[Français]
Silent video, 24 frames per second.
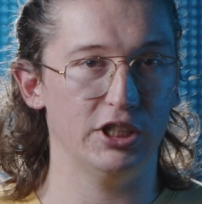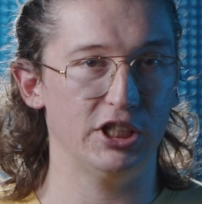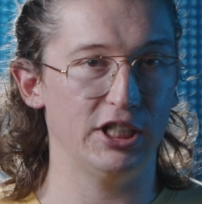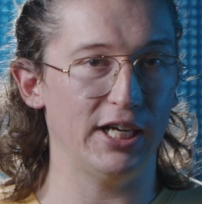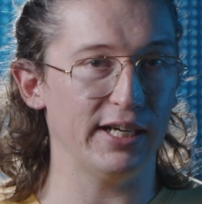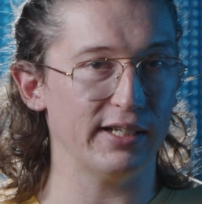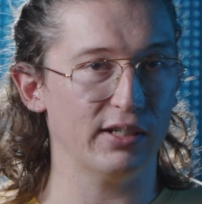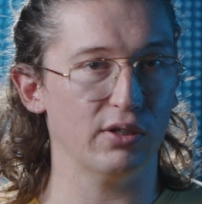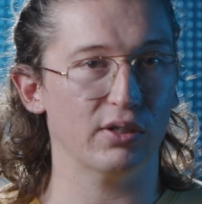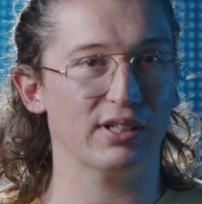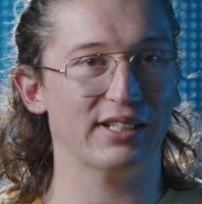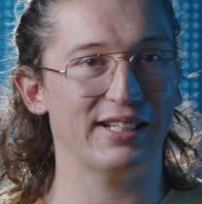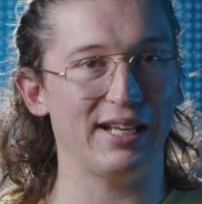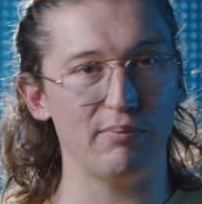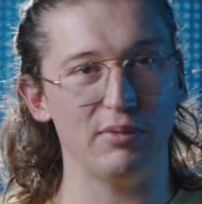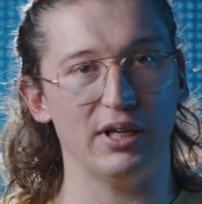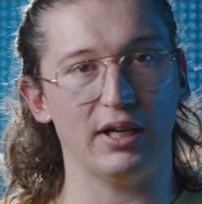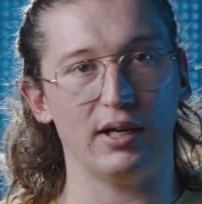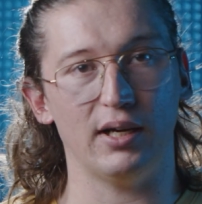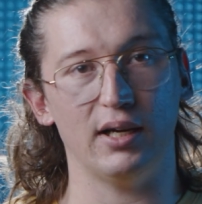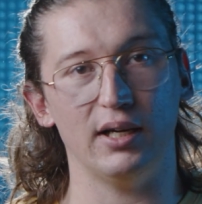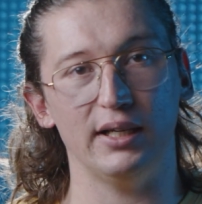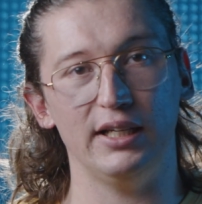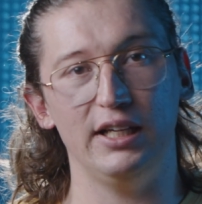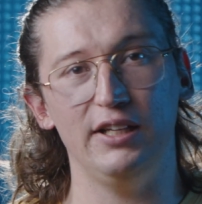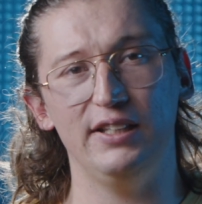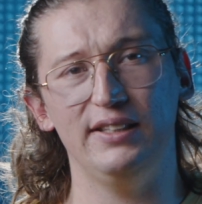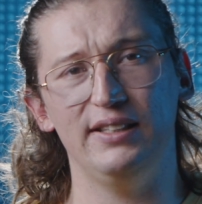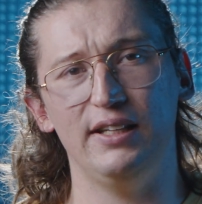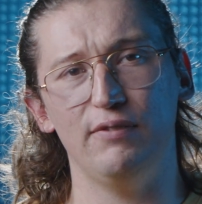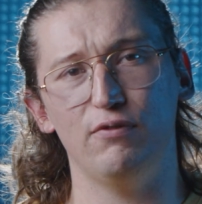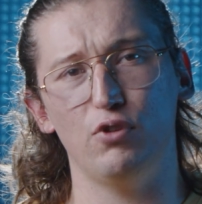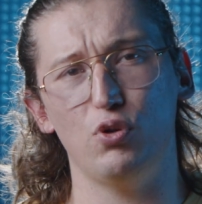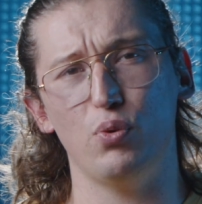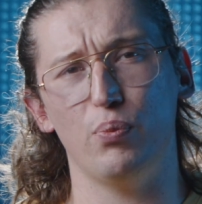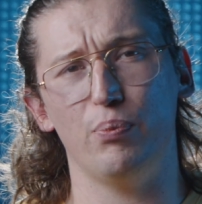Chaque caméra est
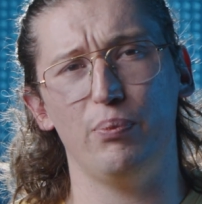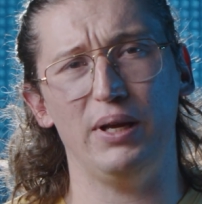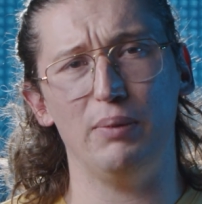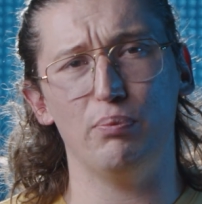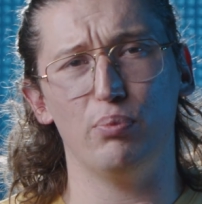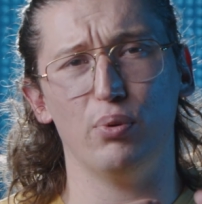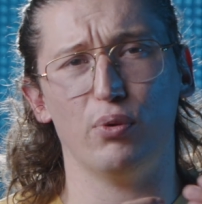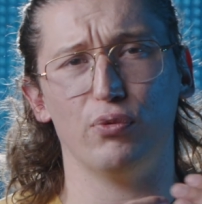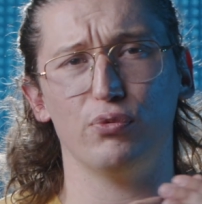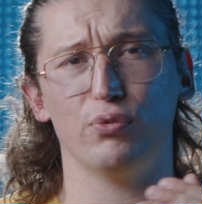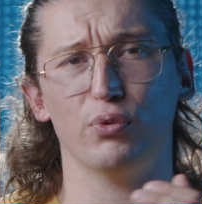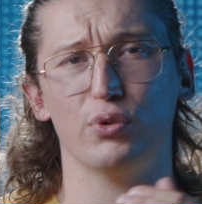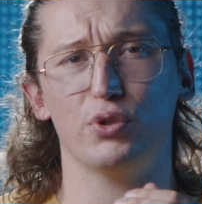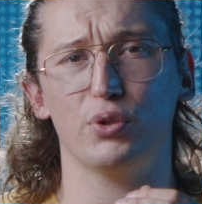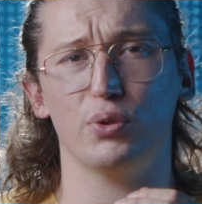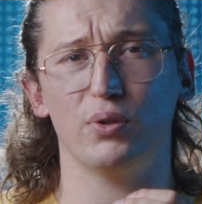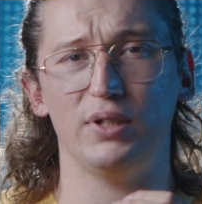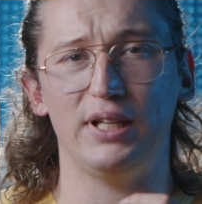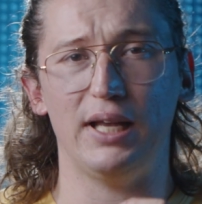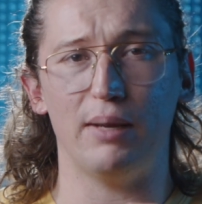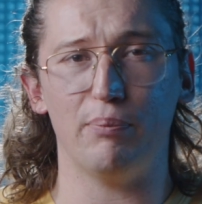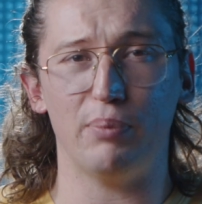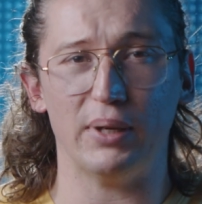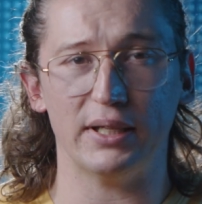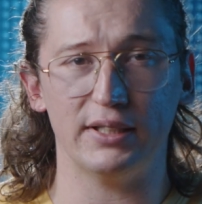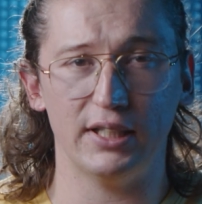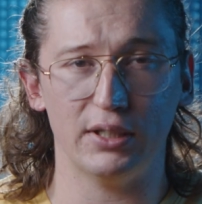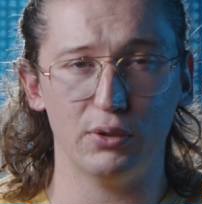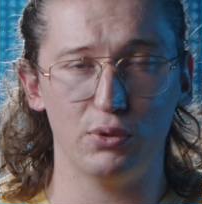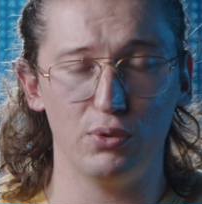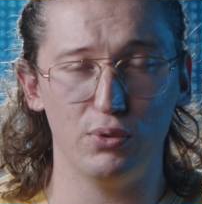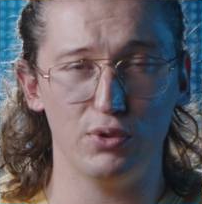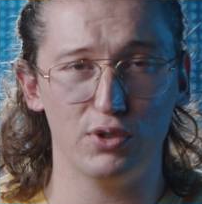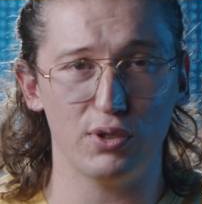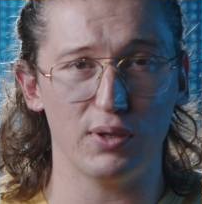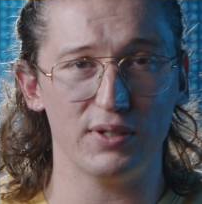développée pour fonctionner à partir
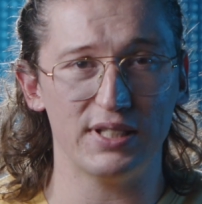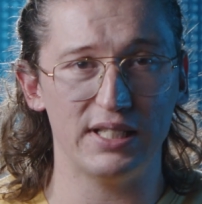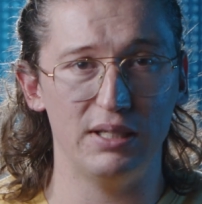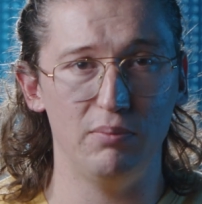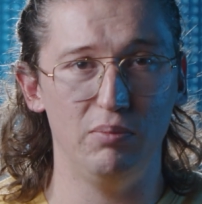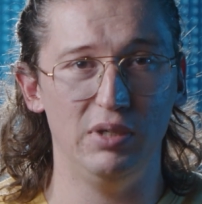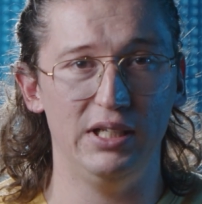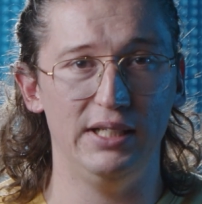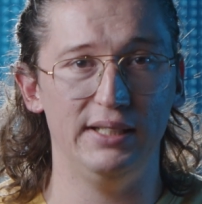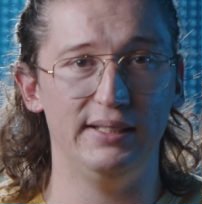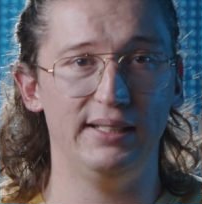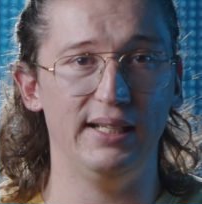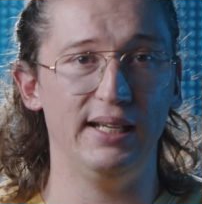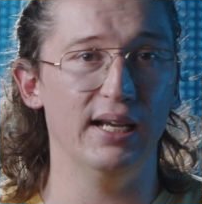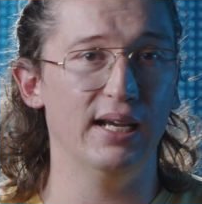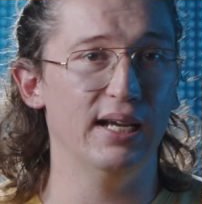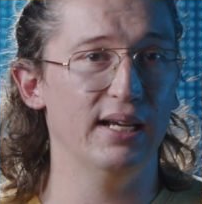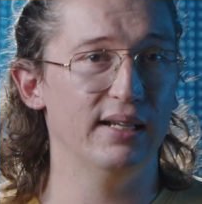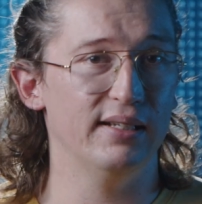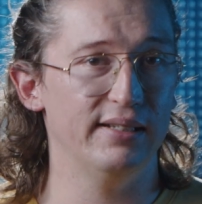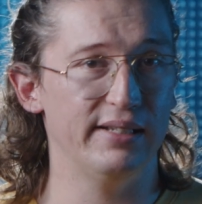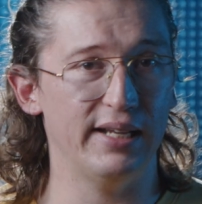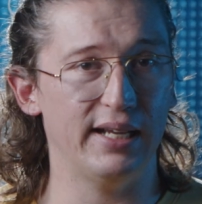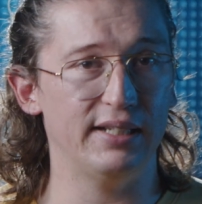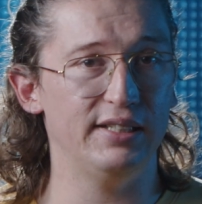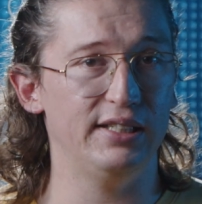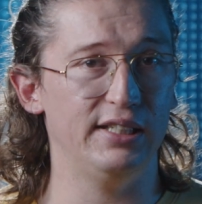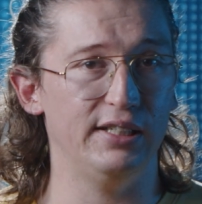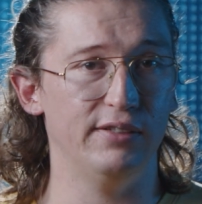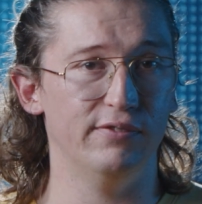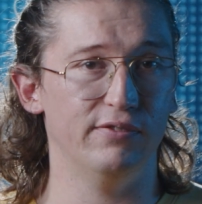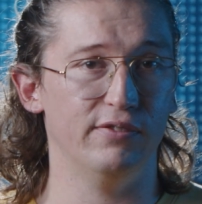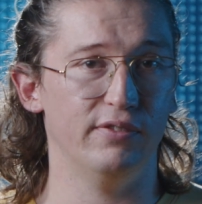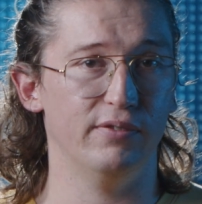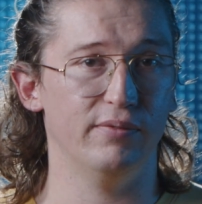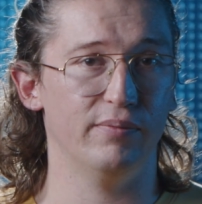d'une sensibilité
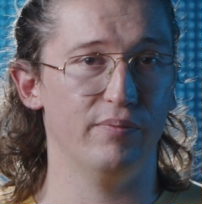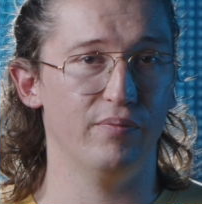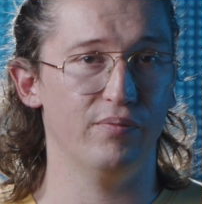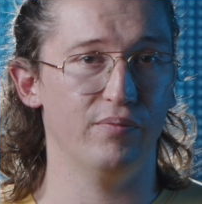native.